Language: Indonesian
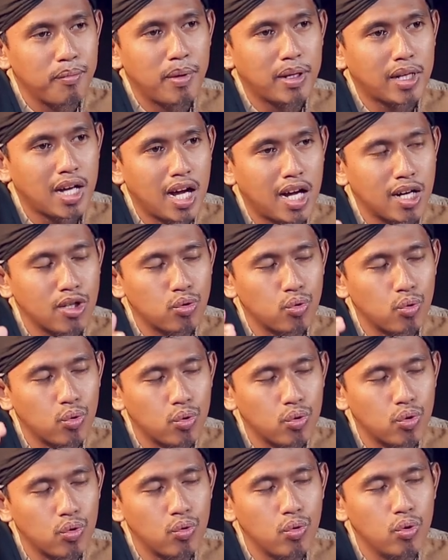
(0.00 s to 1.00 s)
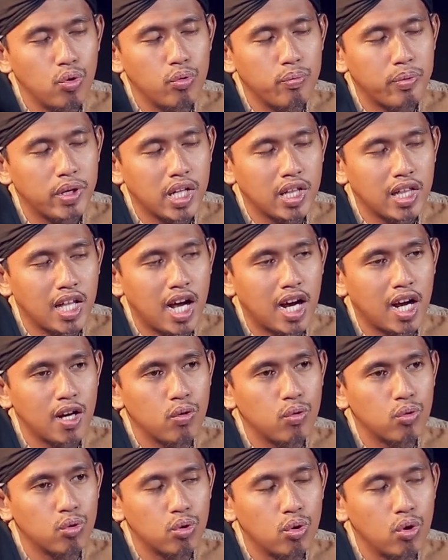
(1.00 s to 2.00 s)
maka akan suruhku
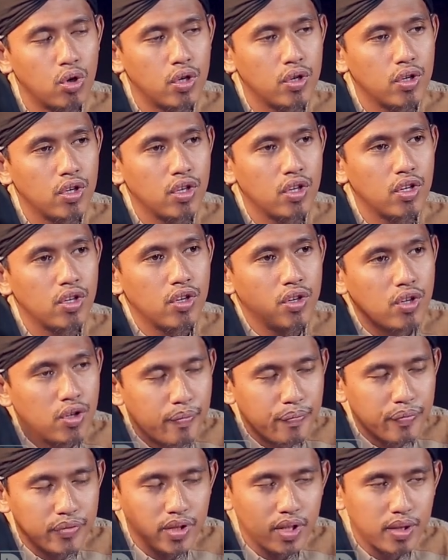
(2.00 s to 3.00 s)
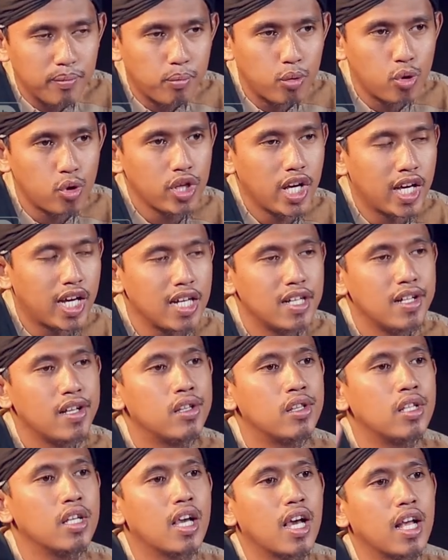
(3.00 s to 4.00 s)
perintahkan untuk proyeknya
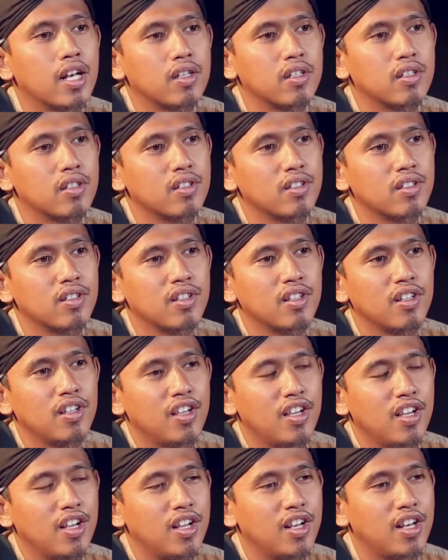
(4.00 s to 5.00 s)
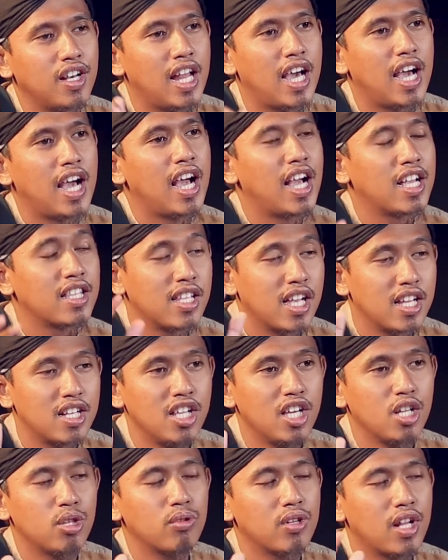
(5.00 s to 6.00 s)
dihentikan. Nah
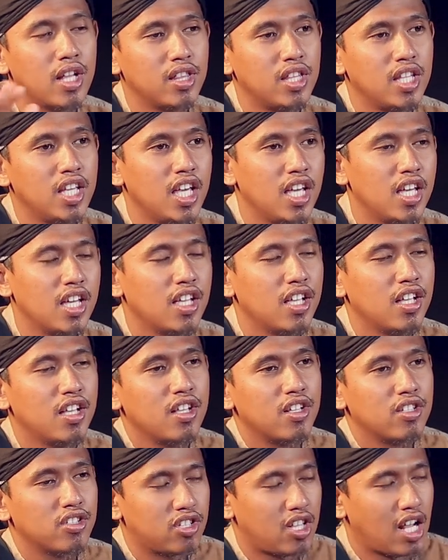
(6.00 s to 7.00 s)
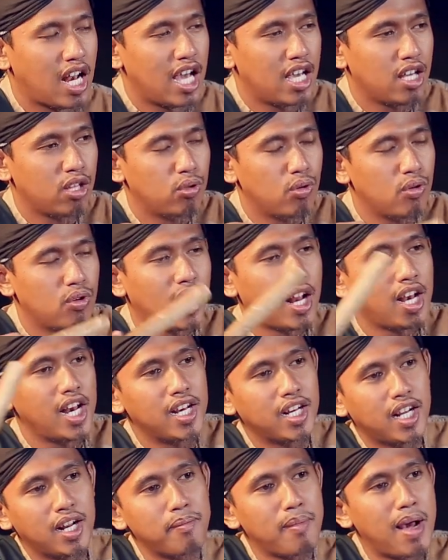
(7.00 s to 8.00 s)
jadi itu nanti setelah itu
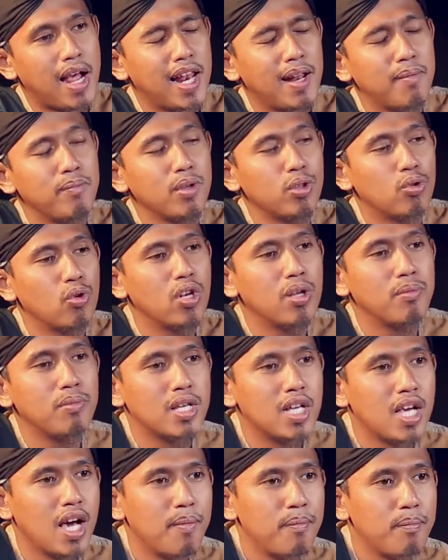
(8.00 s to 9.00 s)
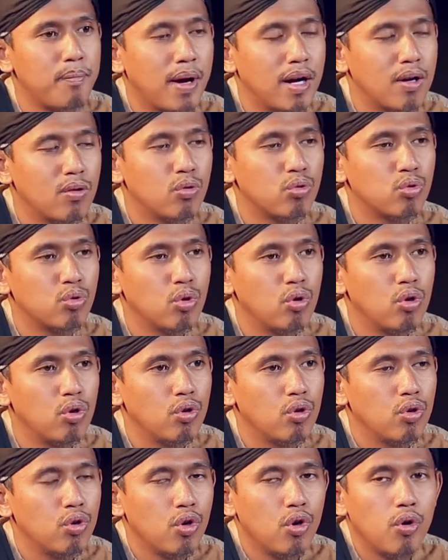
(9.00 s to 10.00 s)
kalian kan malam itu lebih gampang
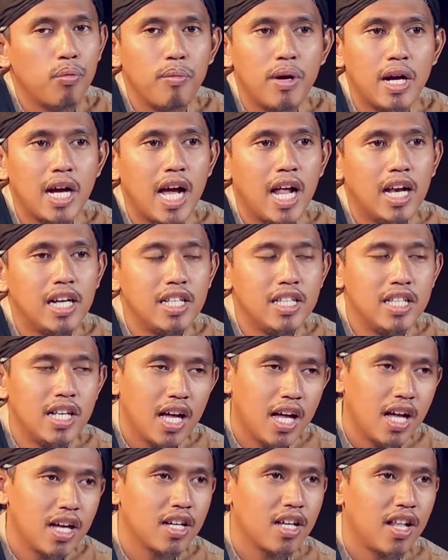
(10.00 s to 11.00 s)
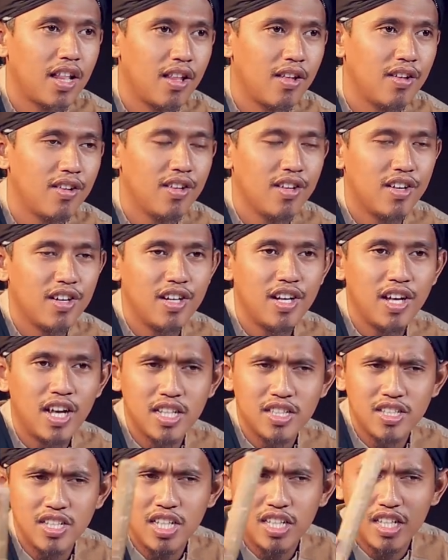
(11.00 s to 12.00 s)
untuk menggalinya. Gitu.
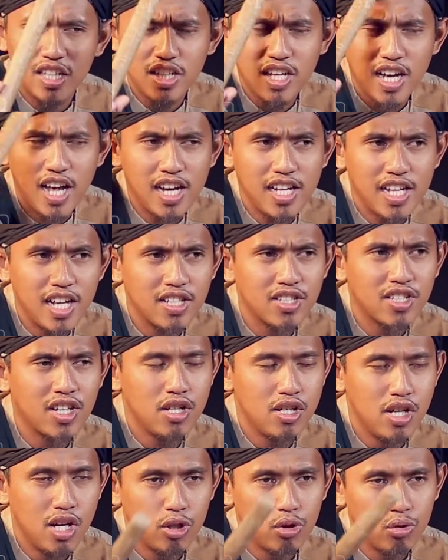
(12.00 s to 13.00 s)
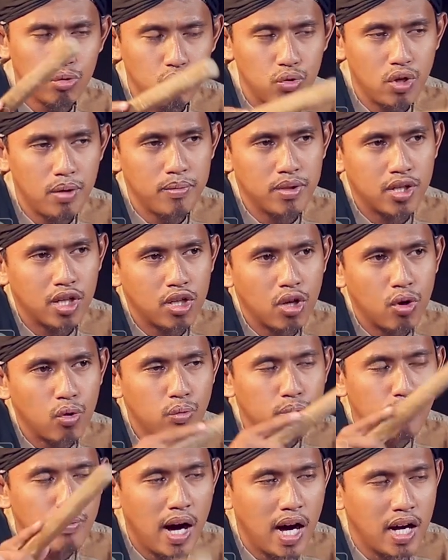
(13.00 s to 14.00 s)
Dengan sedikit galian saja itu sudah menjadi
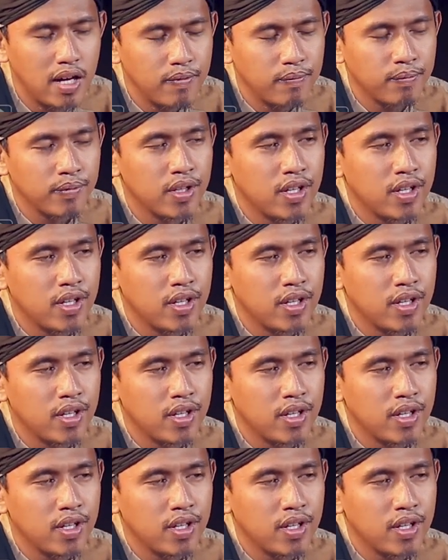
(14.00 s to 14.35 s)
lubang